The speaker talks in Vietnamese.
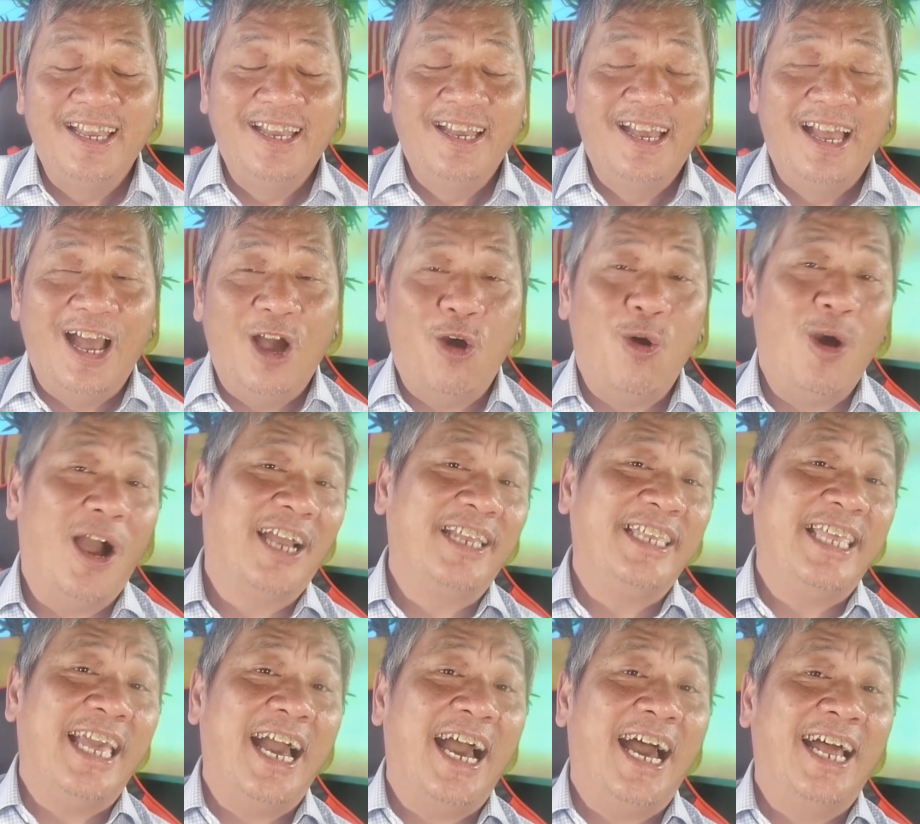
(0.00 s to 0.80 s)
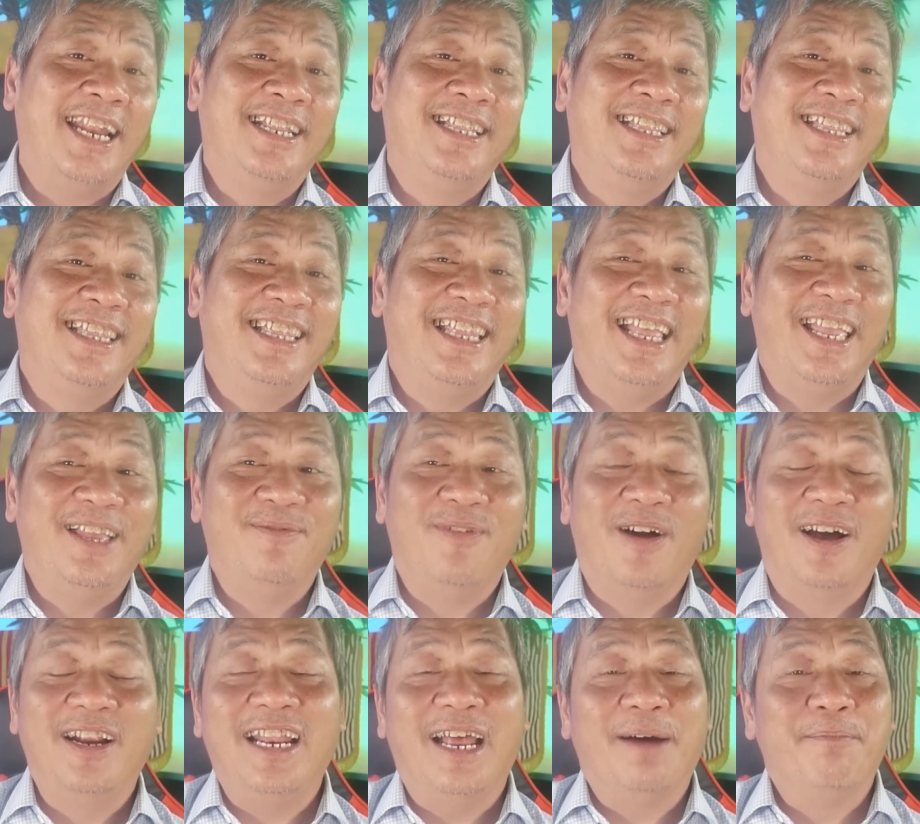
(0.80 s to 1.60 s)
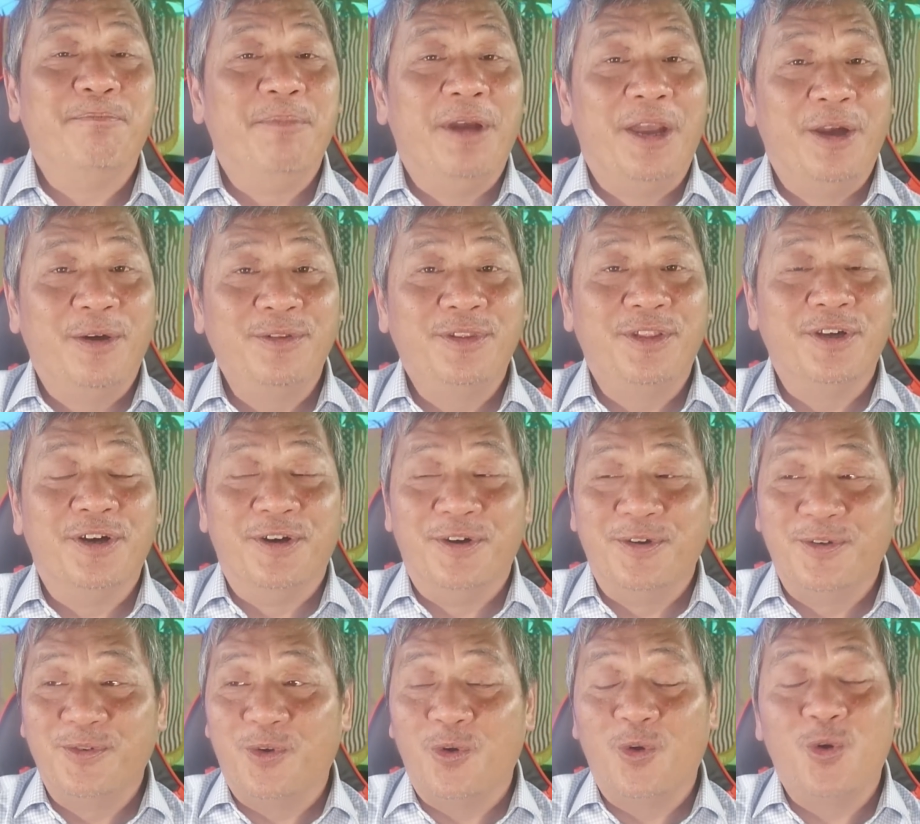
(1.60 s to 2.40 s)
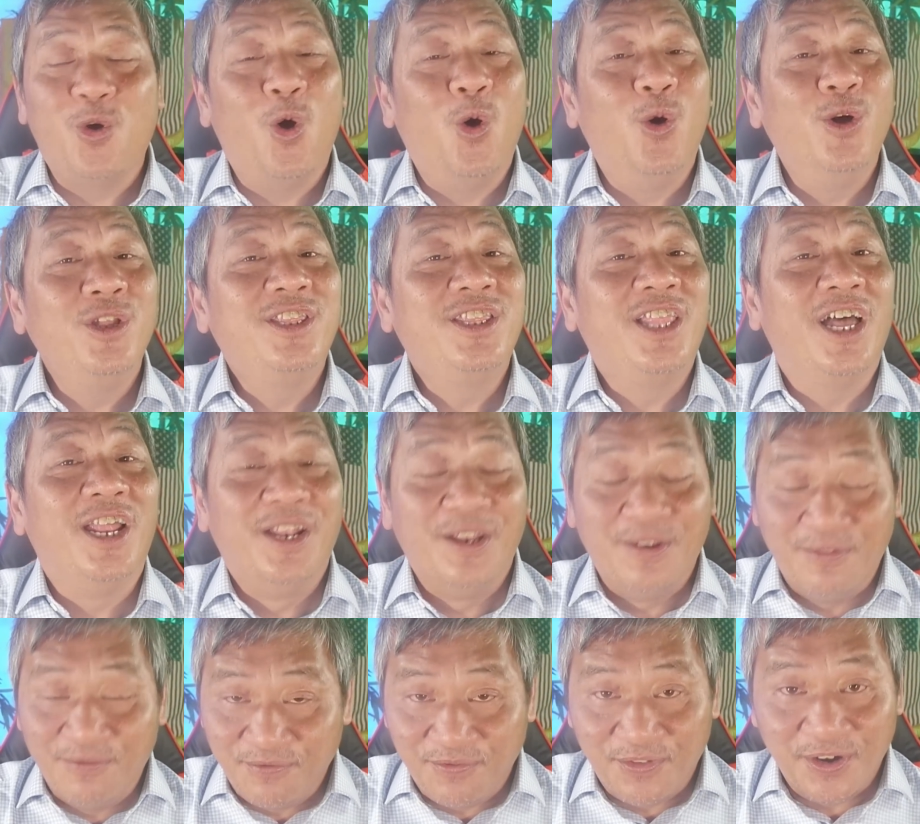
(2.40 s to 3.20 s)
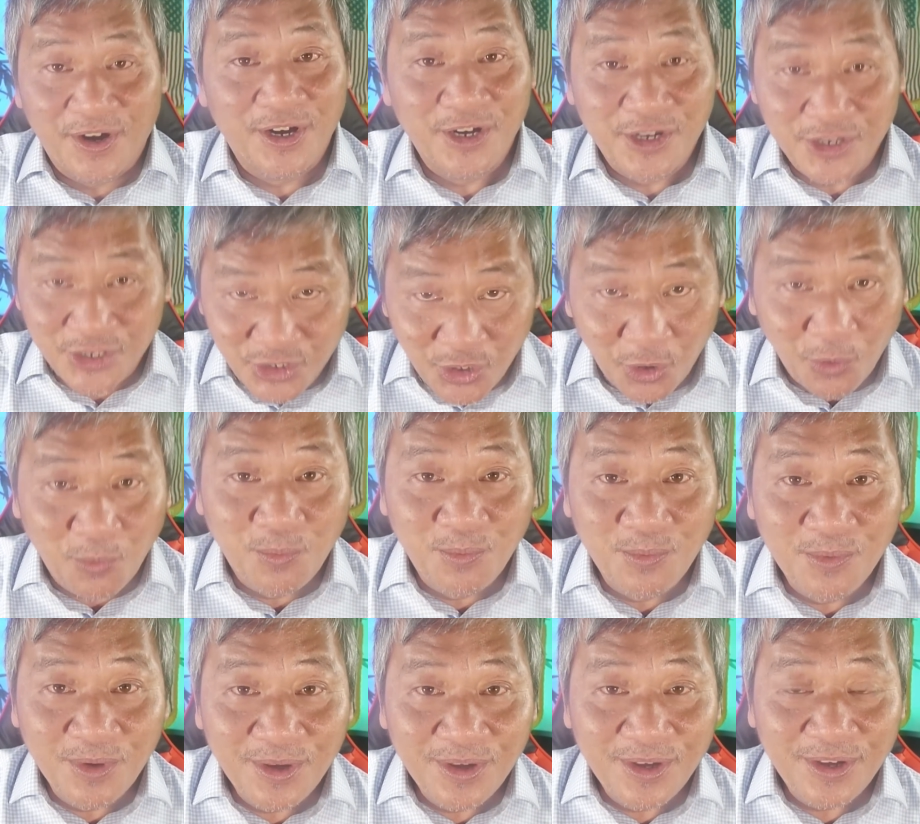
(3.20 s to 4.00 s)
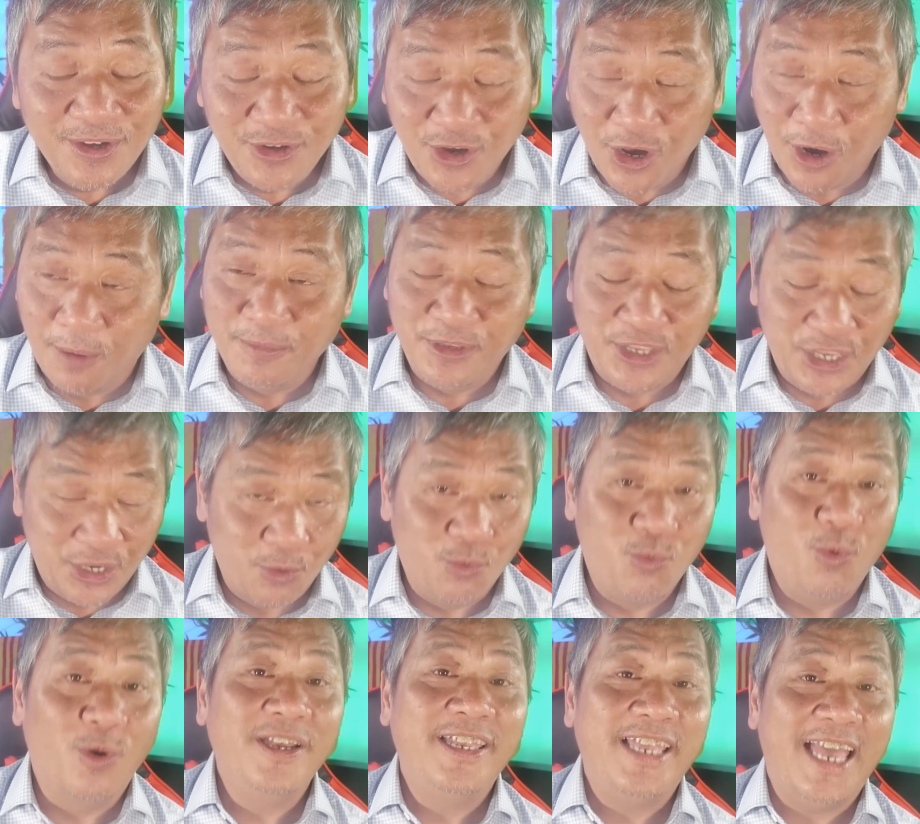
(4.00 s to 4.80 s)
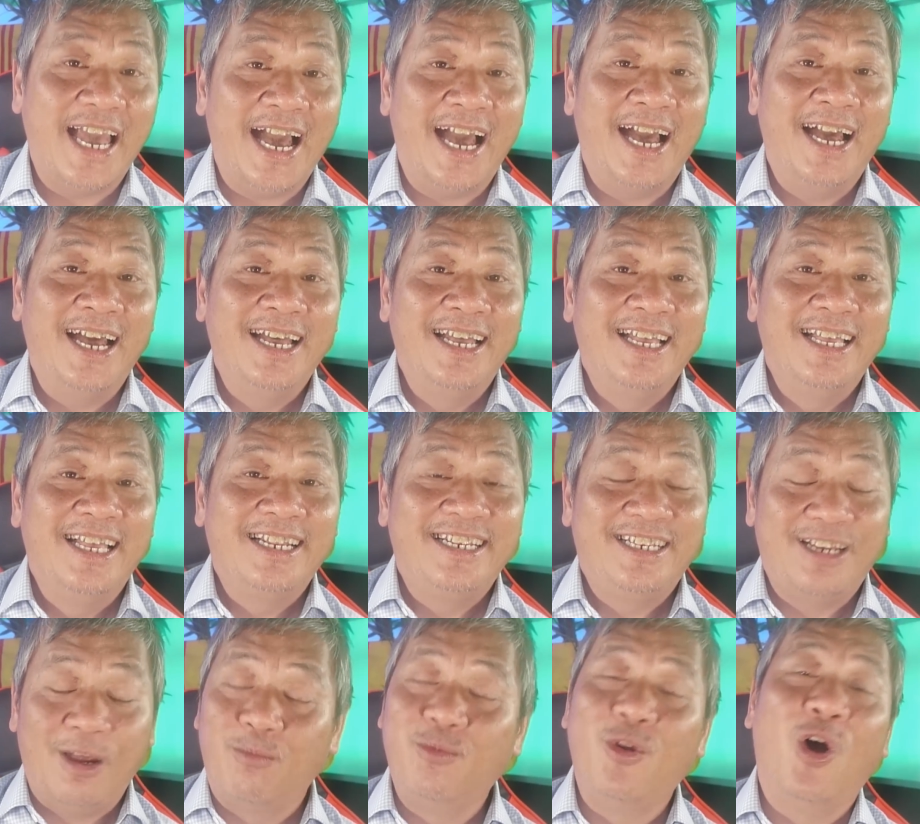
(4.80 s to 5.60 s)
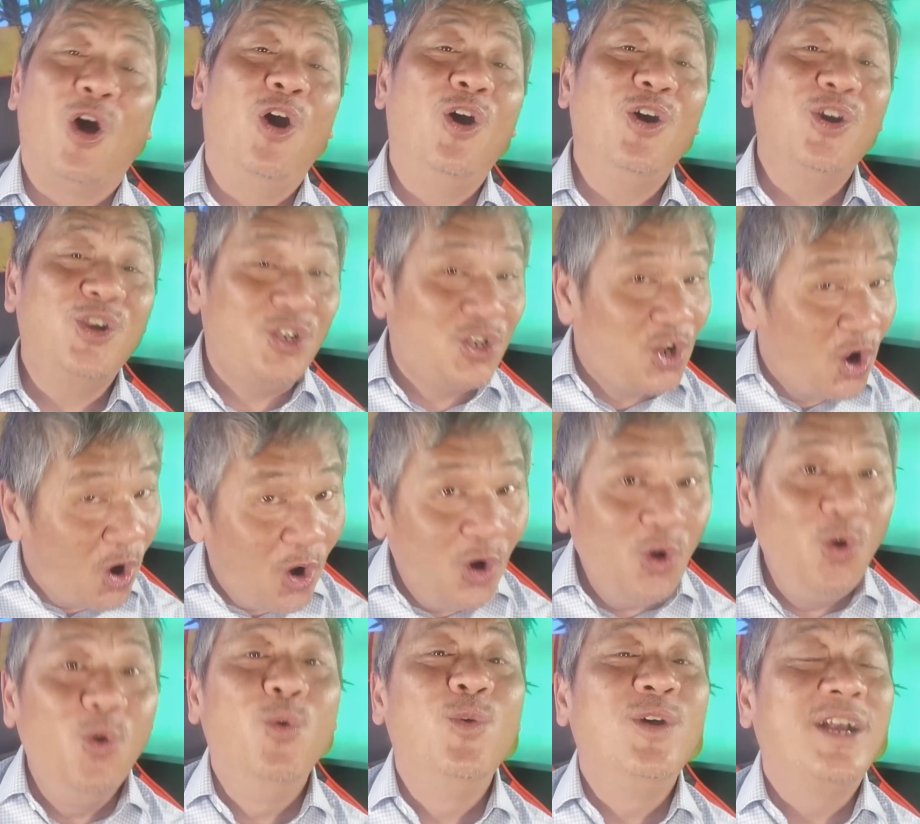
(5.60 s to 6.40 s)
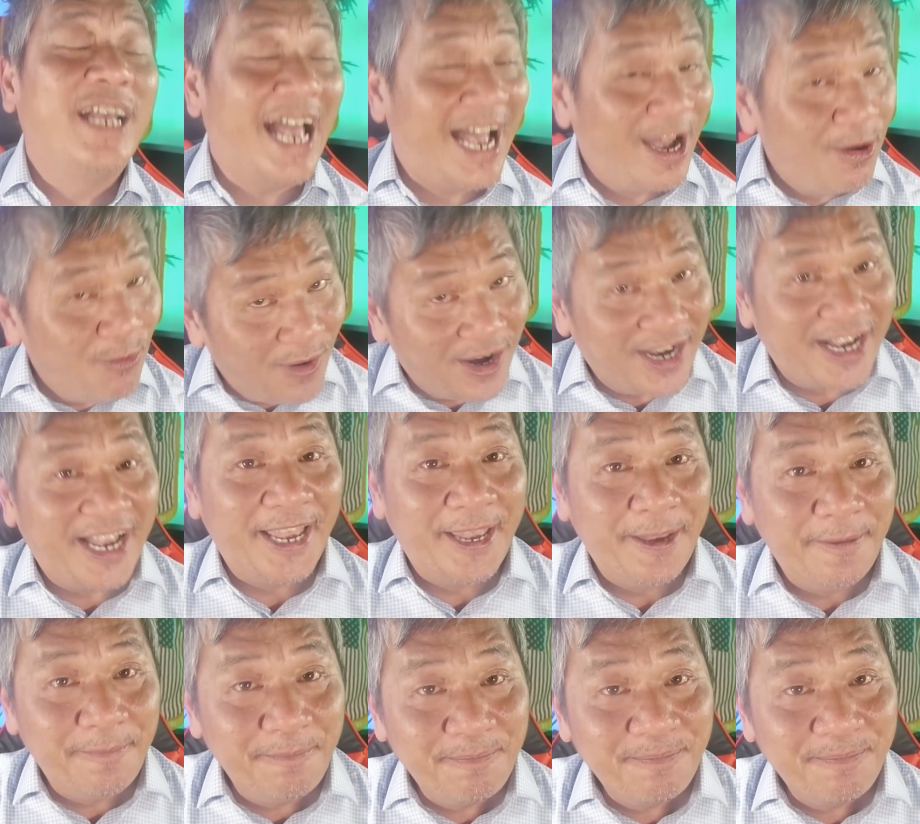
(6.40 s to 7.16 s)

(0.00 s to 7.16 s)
hoàng gia Anh thì vẫn là biểu tượng của khối thịnh vượng chung gồm nhiều quốc gia trong đó có luôn cả Hoa Kỳ.